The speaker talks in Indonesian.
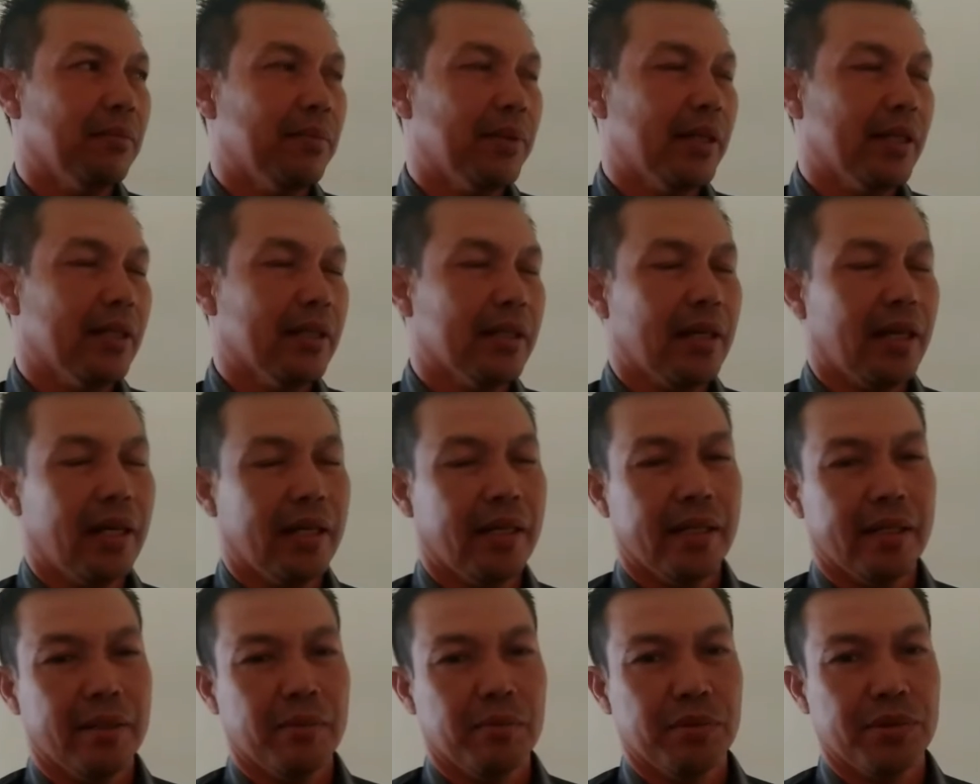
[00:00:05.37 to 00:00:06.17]
perintah
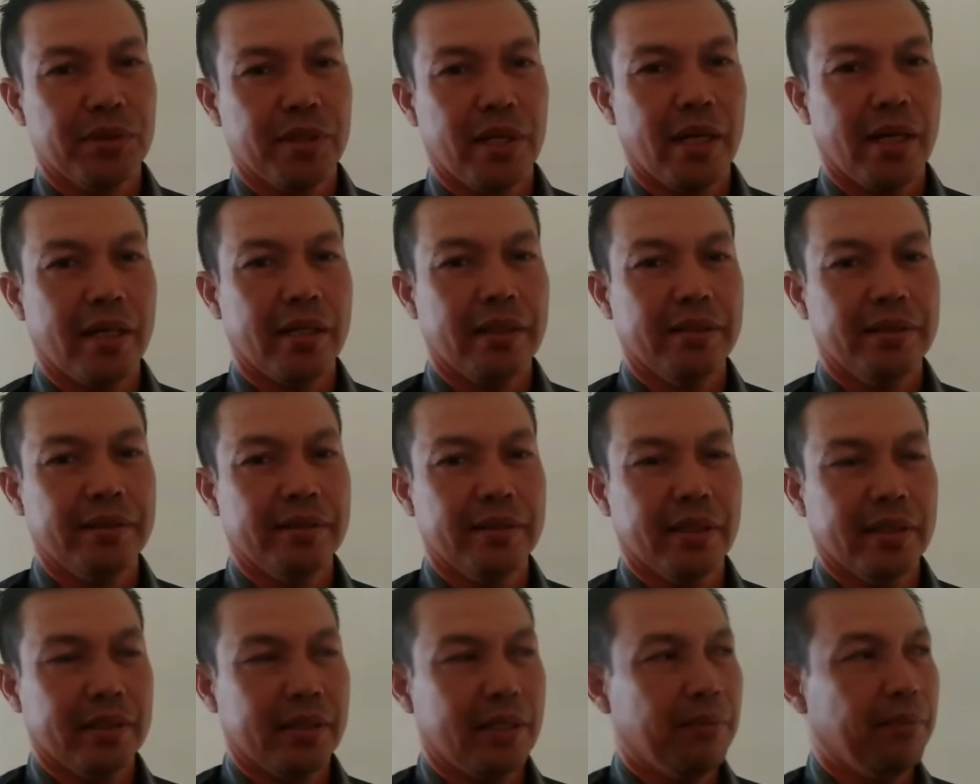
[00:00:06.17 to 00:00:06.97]
dari pusat
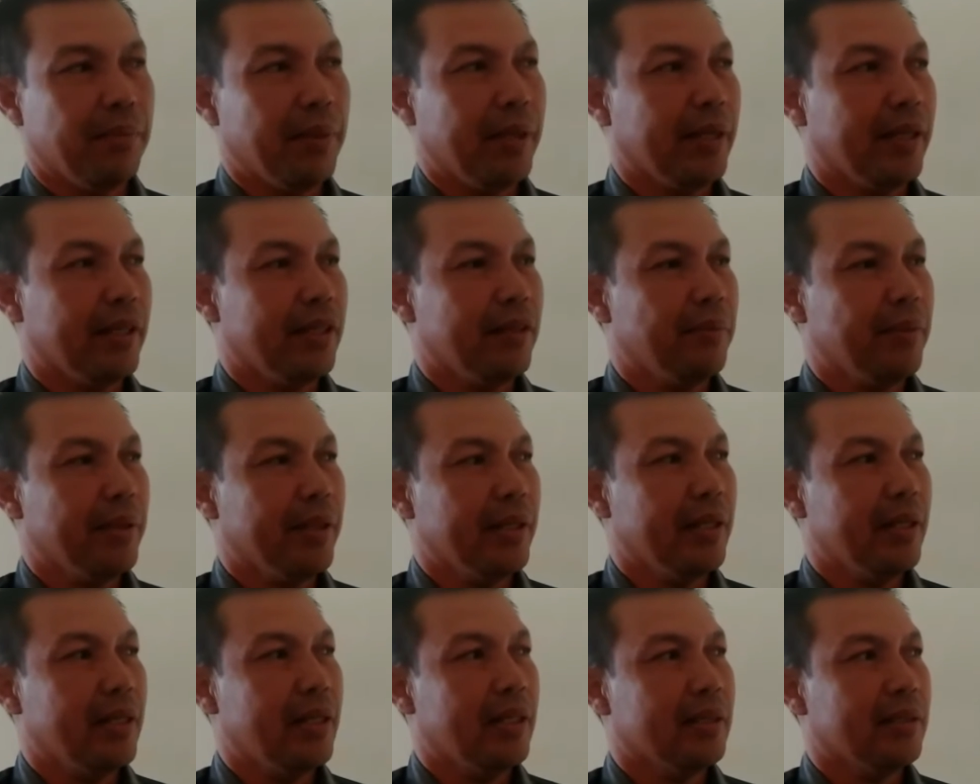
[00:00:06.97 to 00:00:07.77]
yang sampai ke
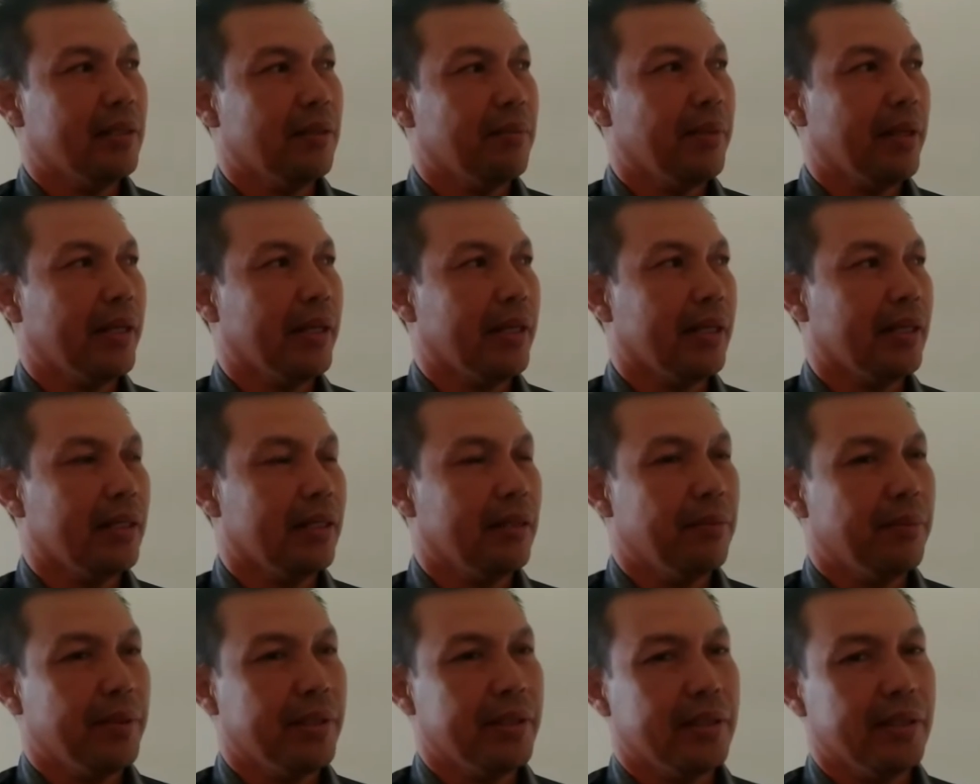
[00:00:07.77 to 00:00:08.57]
DPD dan sampai ke
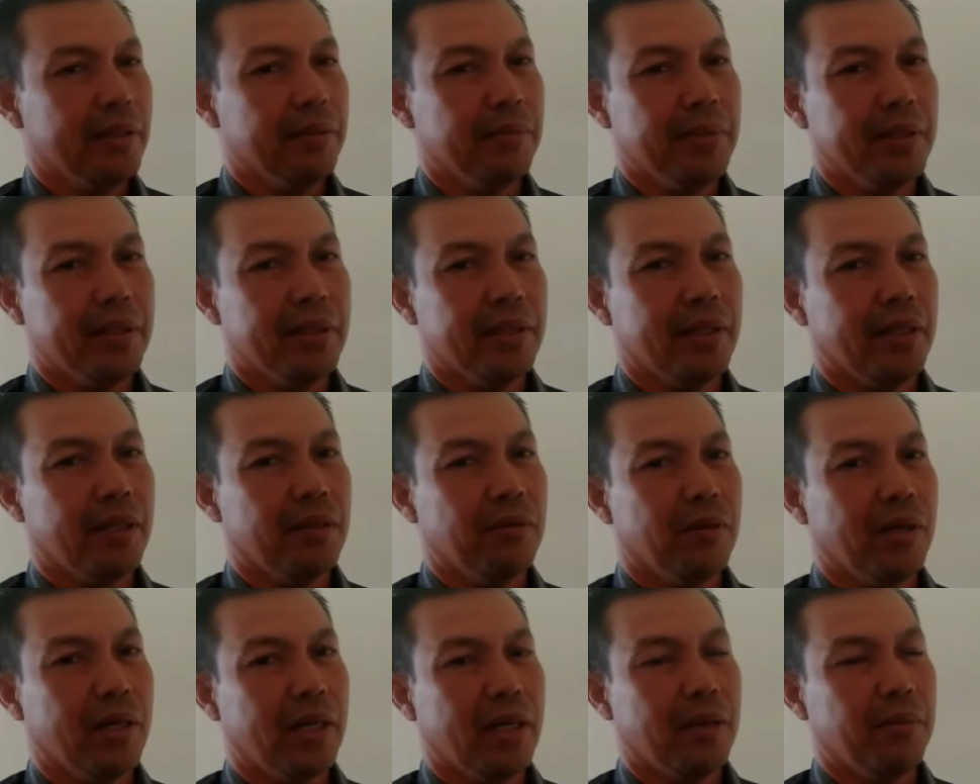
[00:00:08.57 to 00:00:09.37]
DPC minta
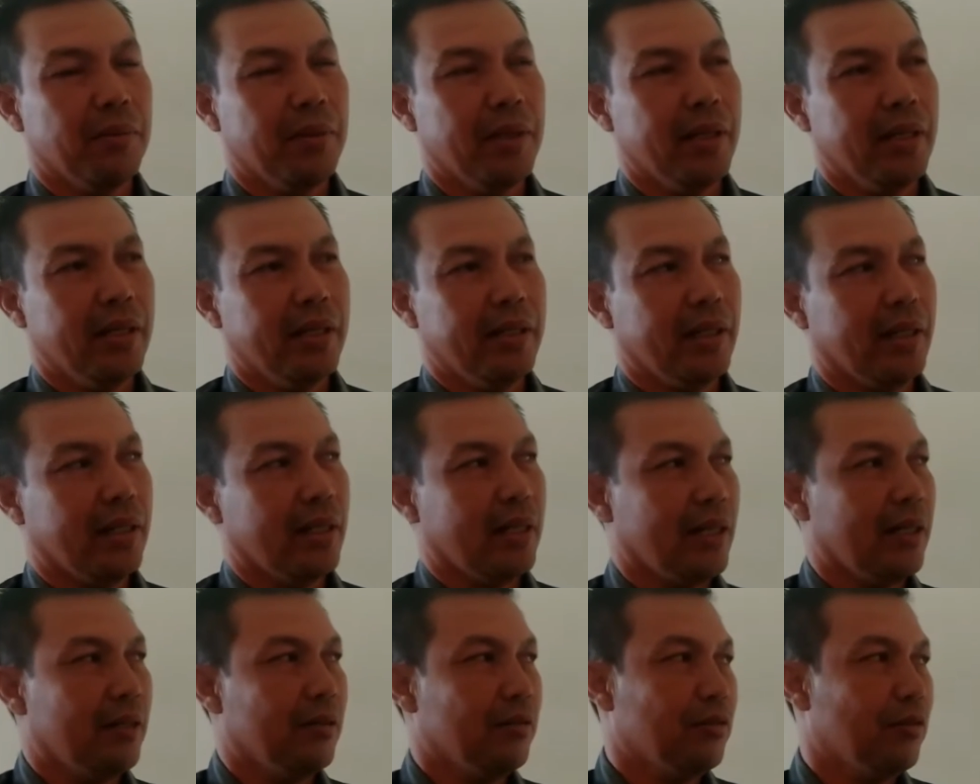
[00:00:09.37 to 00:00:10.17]
dua nama yang
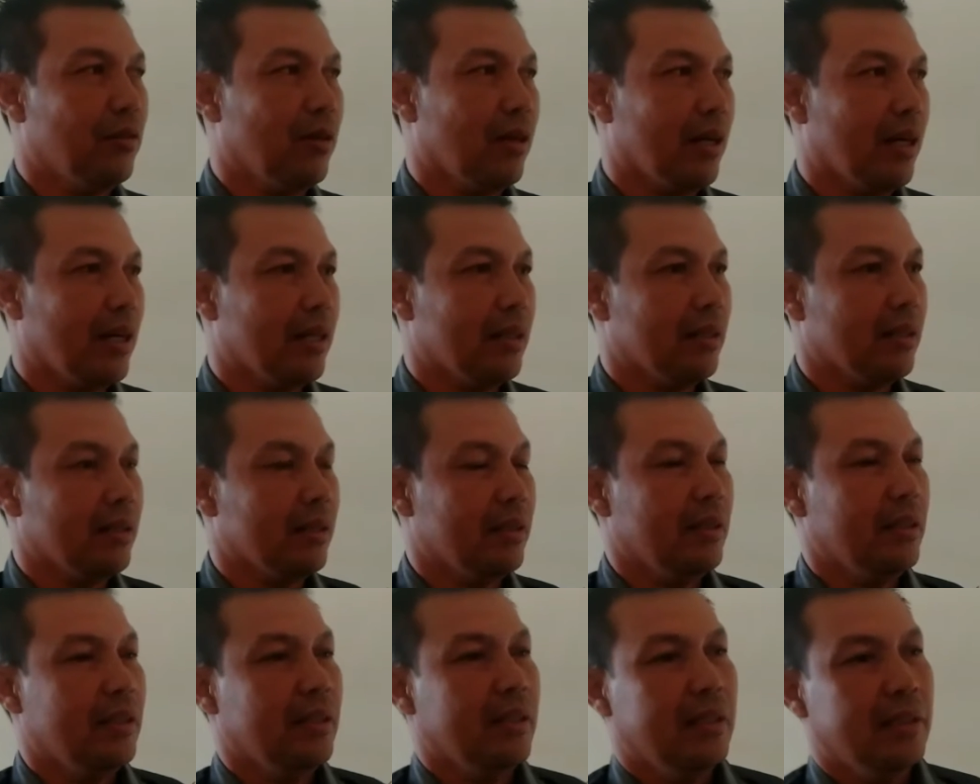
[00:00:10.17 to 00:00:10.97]
akan diusulkan
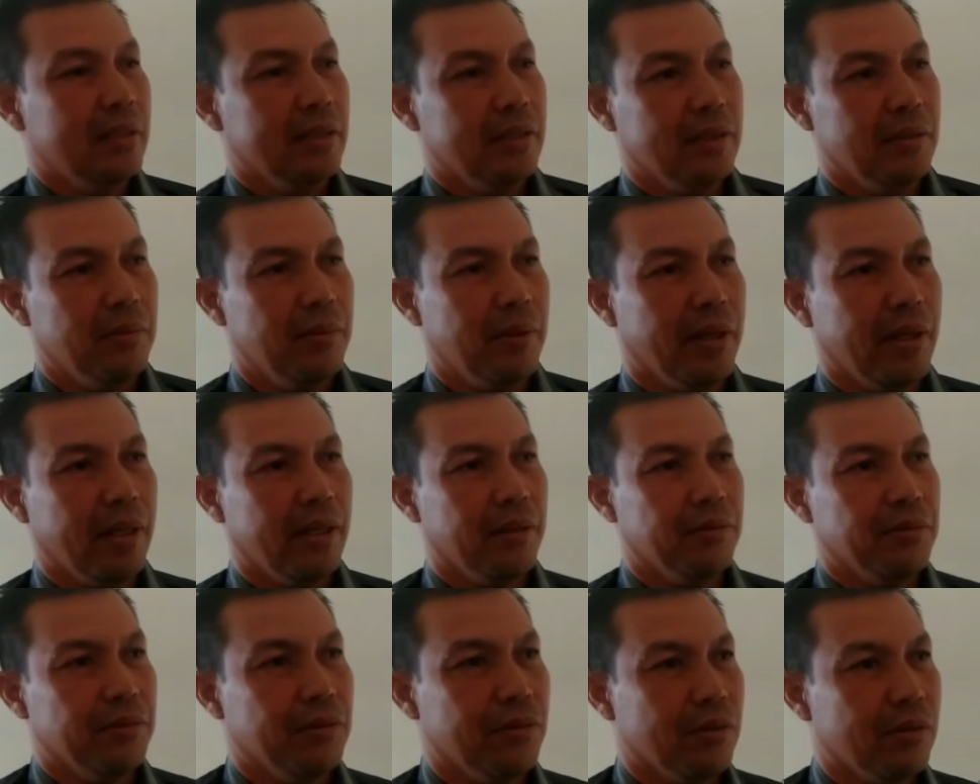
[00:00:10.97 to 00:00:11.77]
sebagai
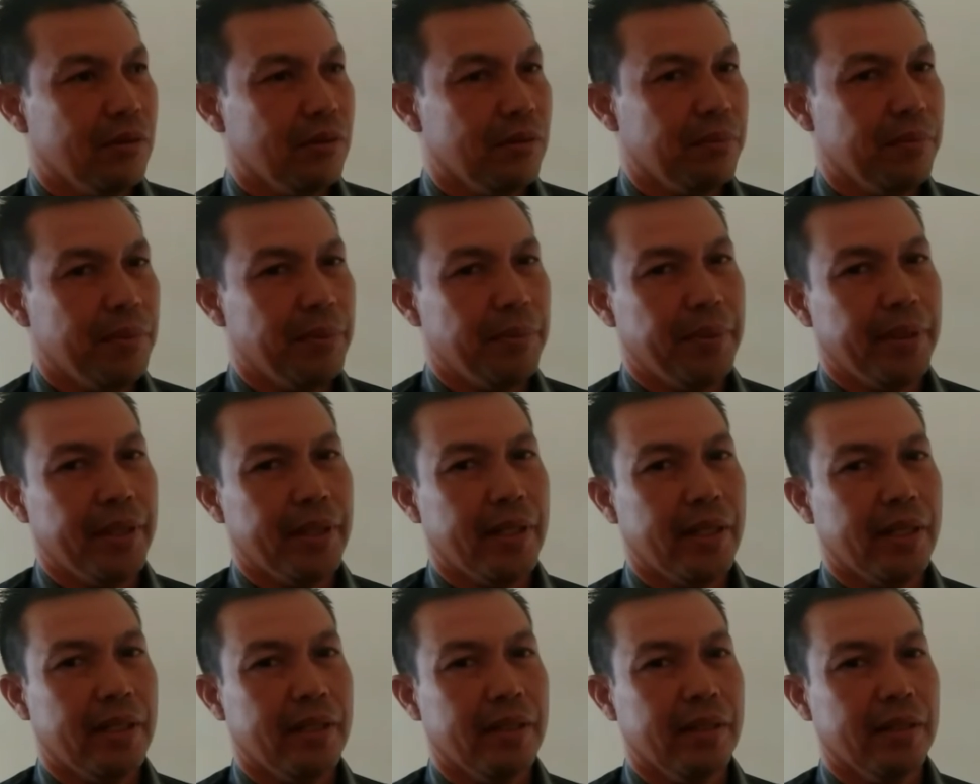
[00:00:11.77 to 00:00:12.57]
unsur
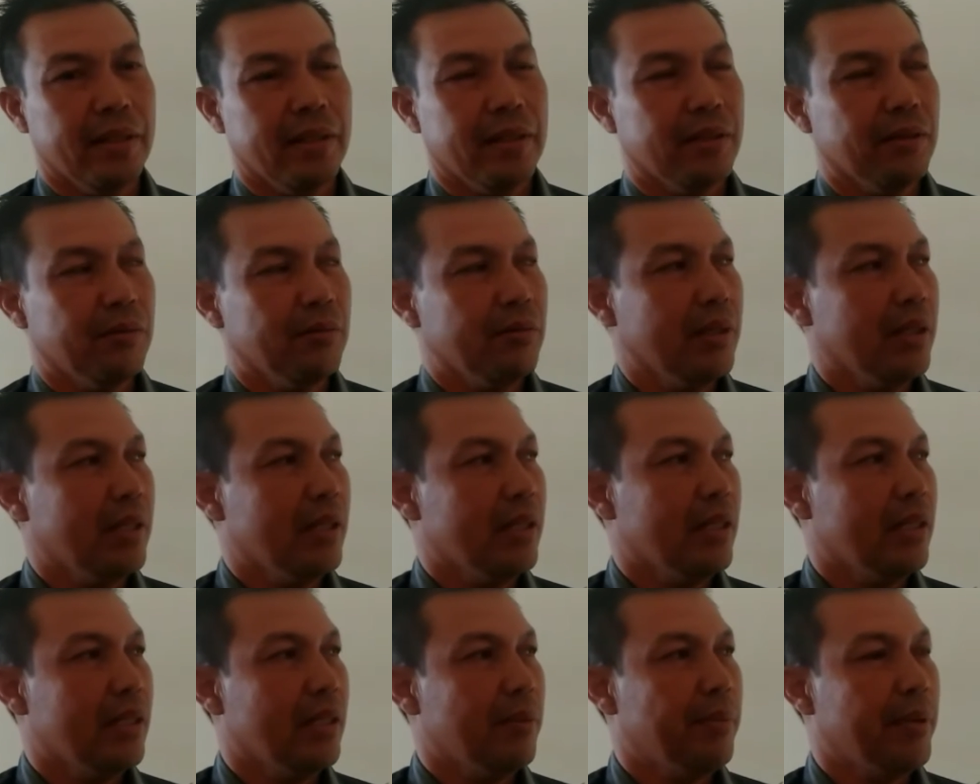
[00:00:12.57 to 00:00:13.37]
pimpinan ketua
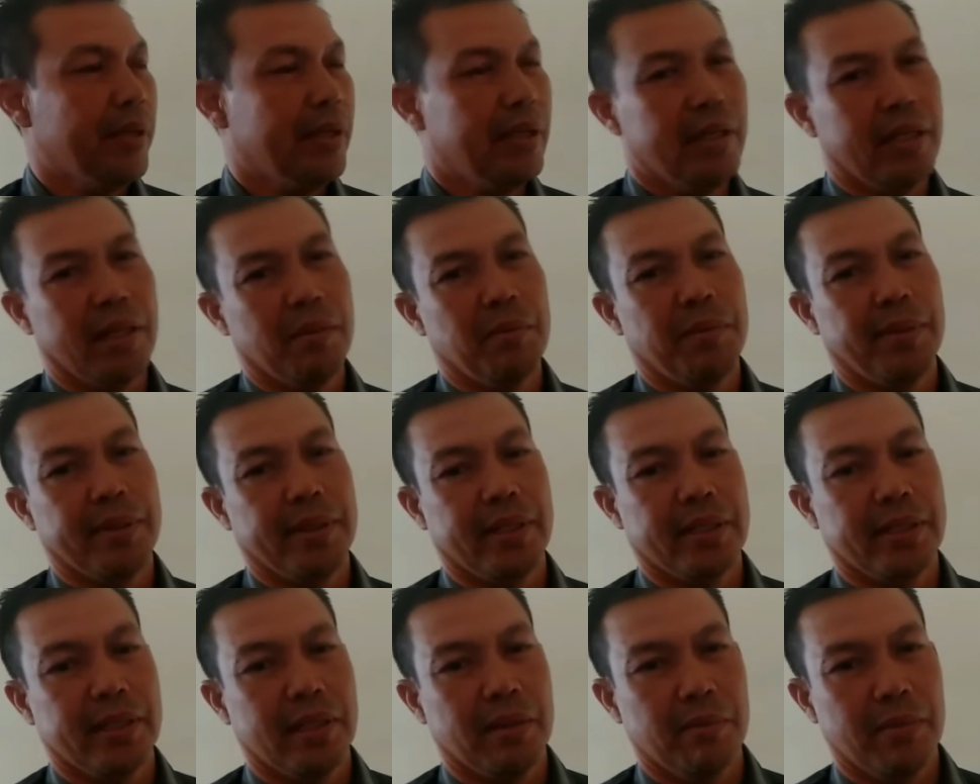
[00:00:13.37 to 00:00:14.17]
DPRD
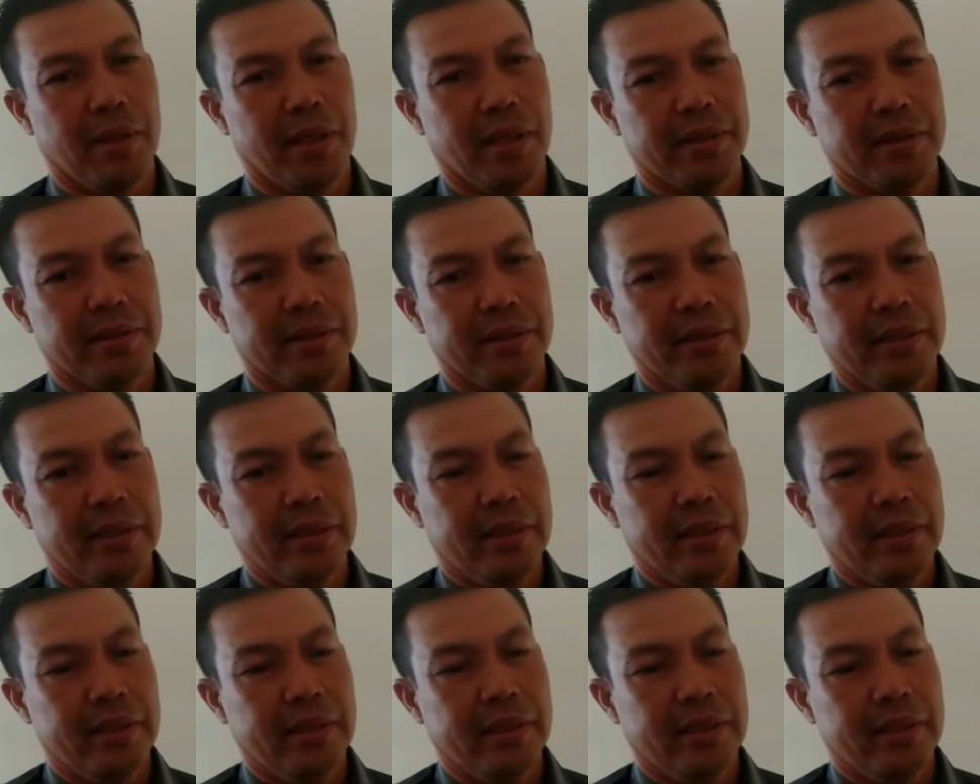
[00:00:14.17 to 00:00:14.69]
Kabupaten Sambas.